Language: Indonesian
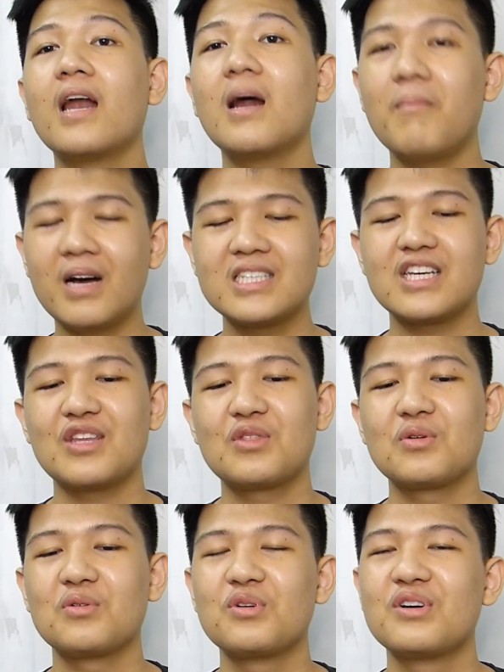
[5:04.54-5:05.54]
pada masa
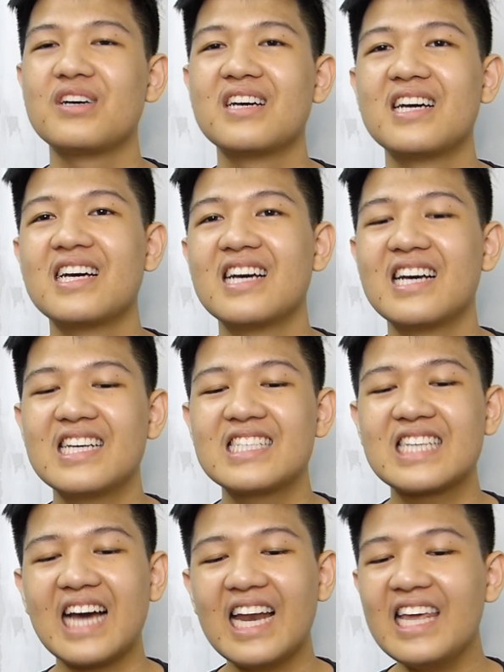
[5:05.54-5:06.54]
itu
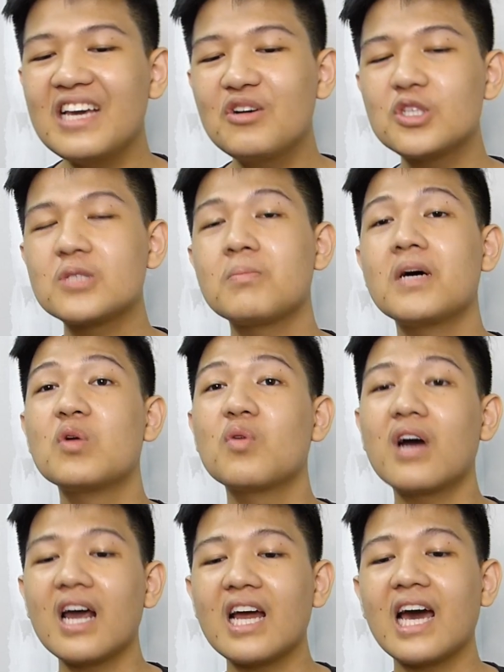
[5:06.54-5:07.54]
sekaligus
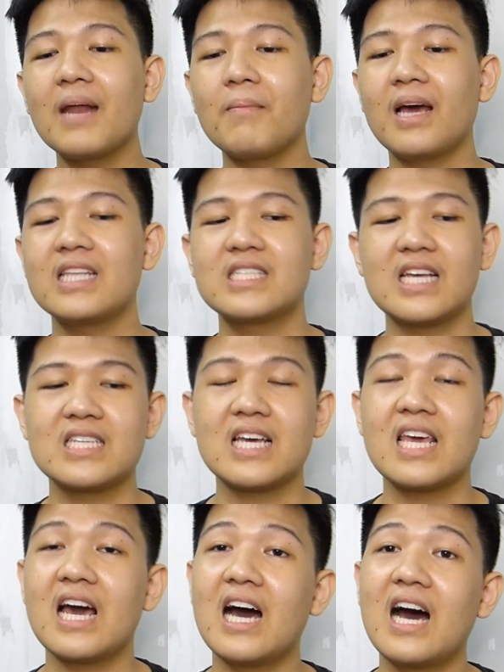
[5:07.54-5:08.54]
menukarkan mindset
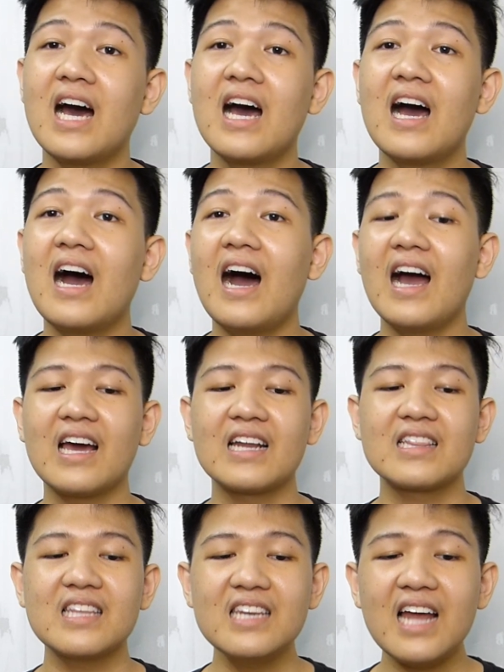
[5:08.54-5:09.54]
saya
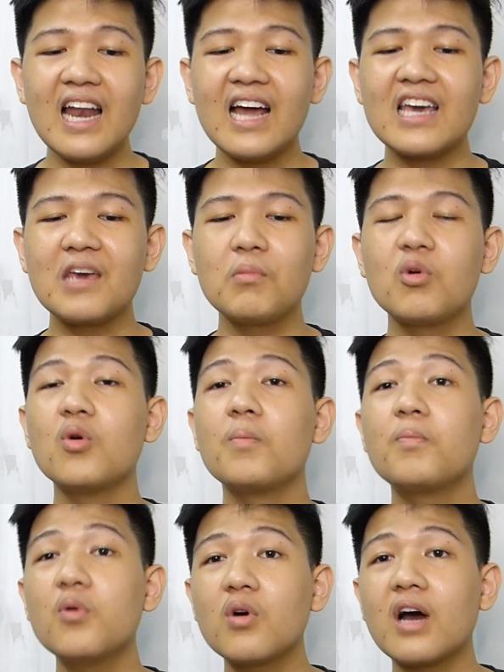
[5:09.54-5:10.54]
agar tidak lagi
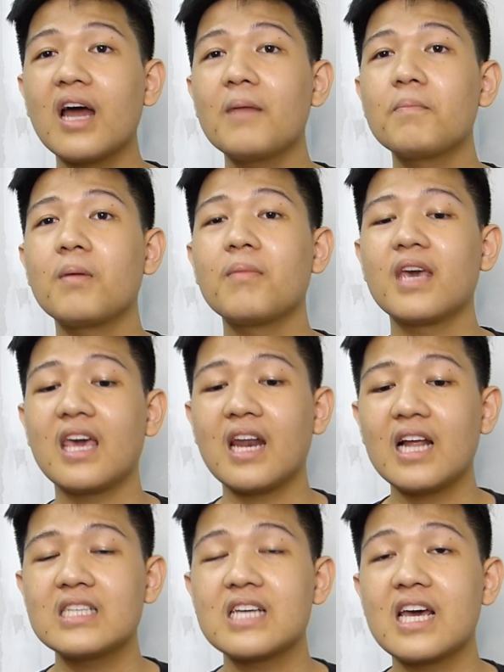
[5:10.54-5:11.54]
menumpukan
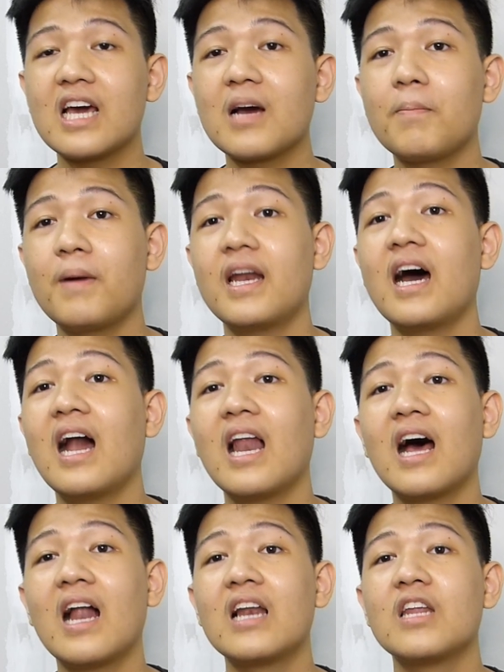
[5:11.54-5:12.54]
pemikiran saya kepada
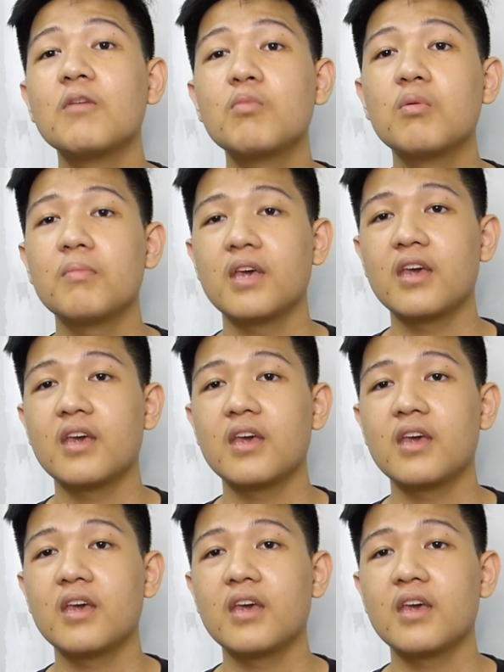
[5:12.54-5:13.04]
hal-hal di bumi.